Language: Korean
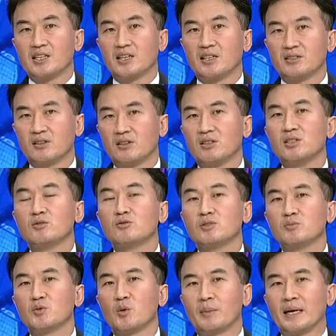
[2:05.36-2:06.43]
대해서
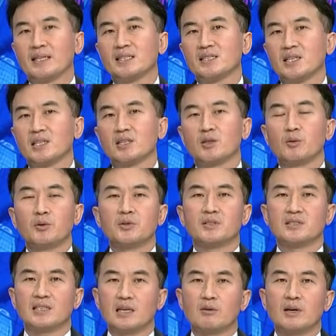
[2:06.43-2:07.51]
의구심도 많이 제기되고 있는
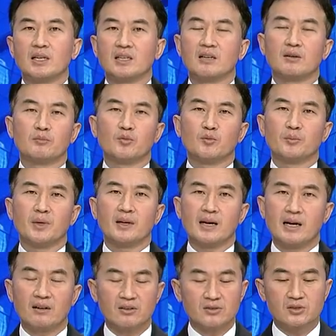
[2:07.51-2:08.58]
상황인 건
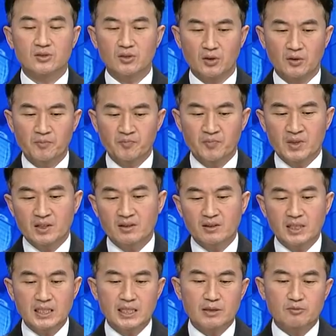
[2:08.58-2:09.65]
분명하거든요.
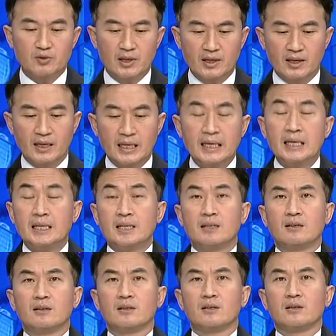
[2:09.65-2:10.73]
그렇기 때문에
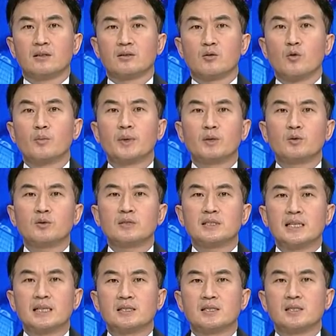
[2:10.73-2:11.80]
어, 공매도는
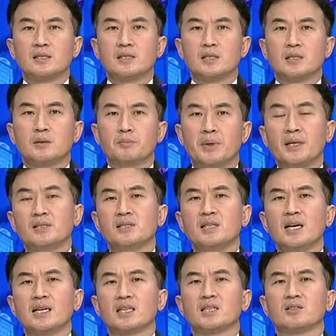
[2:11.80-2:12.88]
사실
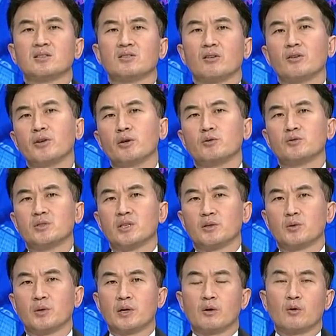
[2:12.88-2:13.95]
폐지하기는 어려운
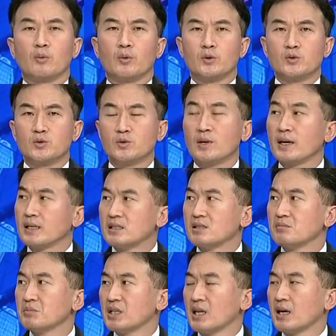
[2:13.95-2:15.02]
제도라고 볼 수가
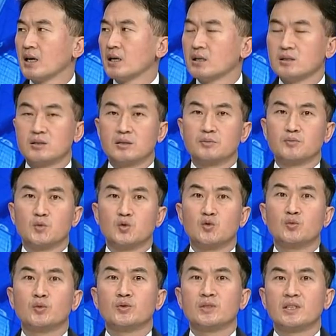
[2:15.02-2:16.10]
있습니다. 지금 두
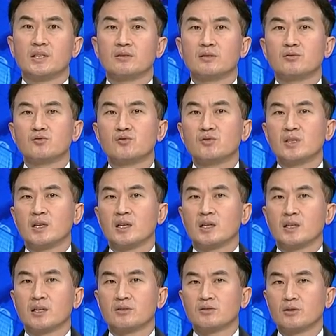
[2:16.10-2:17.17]
분 대선
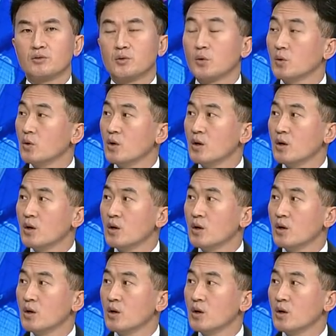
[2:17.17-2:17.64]
주자께서도